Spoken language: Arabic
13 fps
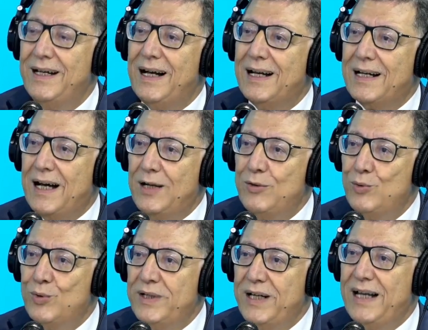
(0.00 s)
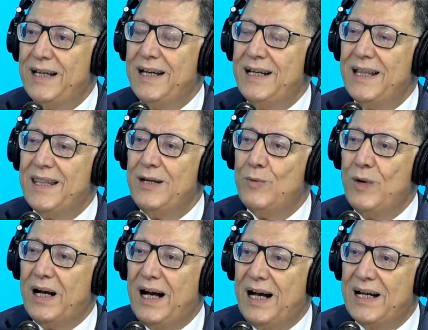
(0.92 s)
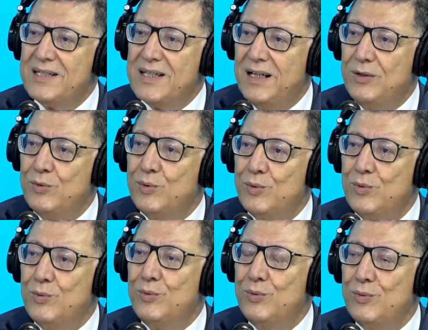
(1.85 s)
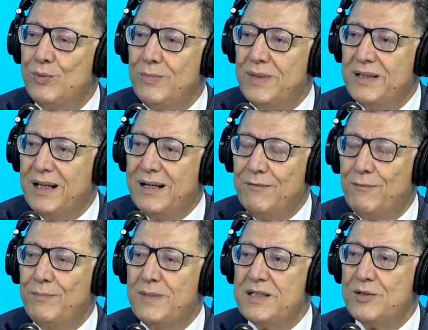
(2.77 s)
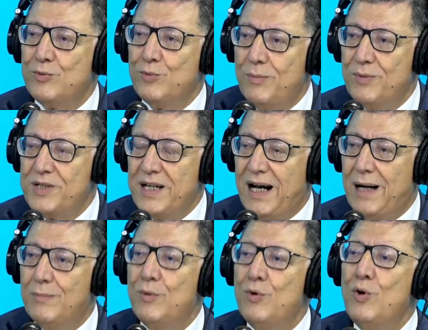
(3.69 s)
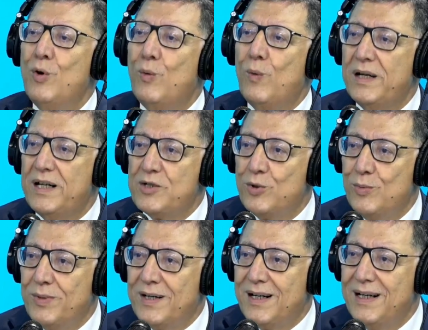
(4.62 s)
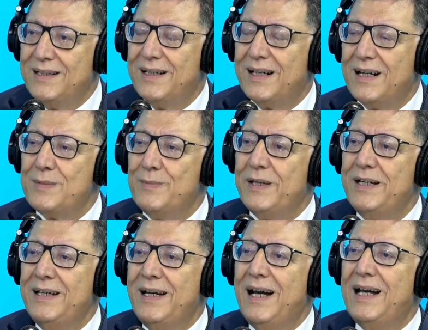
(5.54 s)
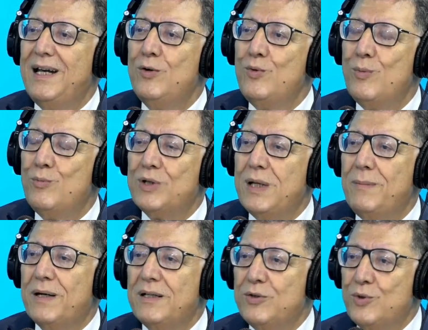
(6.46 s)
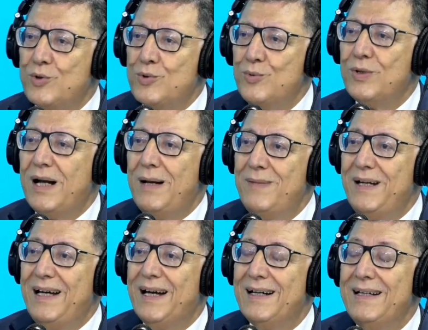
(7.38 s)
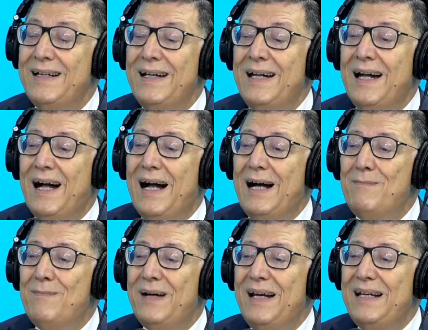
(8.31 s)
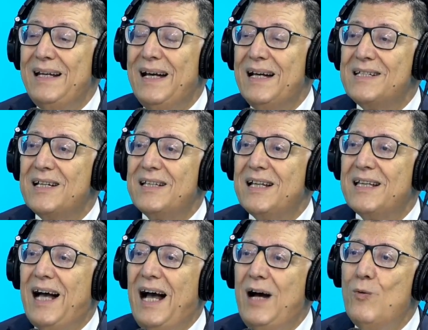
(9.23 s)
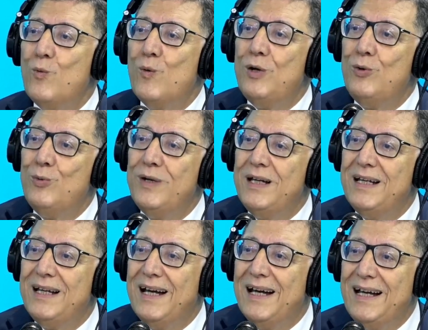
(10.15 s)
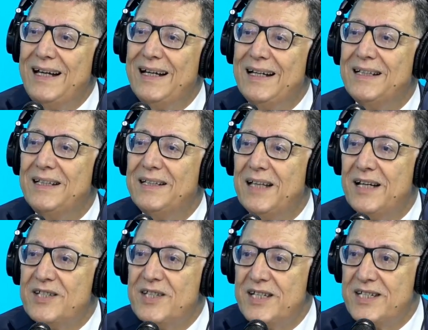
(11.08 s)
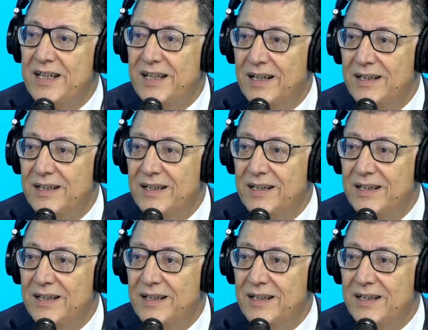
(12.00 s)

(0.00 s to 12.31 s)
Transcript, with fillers: قانون يعني الذي وقع سنه من طرف مجلس نواب الشعب ونشره بالرائد الرسمي هل هو مطابق للدستور أم لا أم أنها ستتحول إلى هيئة تأسيسية